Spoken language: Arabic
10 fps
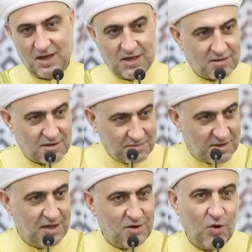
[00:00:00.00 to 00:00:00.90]

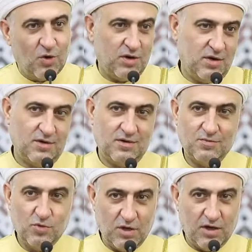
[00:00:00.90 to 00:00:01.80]
للتمكين إلهم
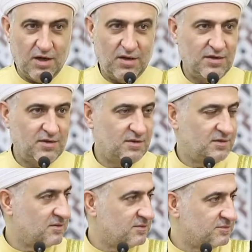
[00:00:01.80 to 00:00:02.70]
مو لنا
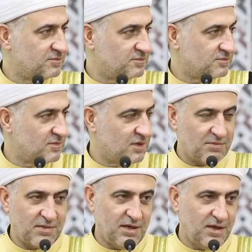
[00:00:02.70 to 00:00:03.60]

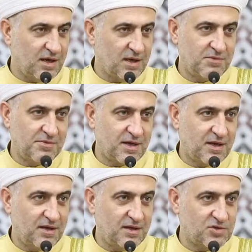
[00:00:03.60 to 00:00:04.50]
أما نحن الله
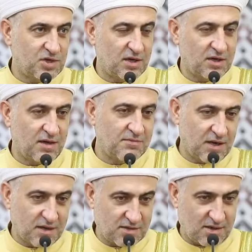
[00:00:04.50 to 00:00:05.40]
بيمكلنا إن شاء الله
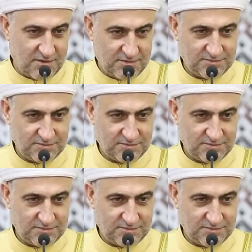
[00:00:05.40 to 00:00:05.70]
بالأقصى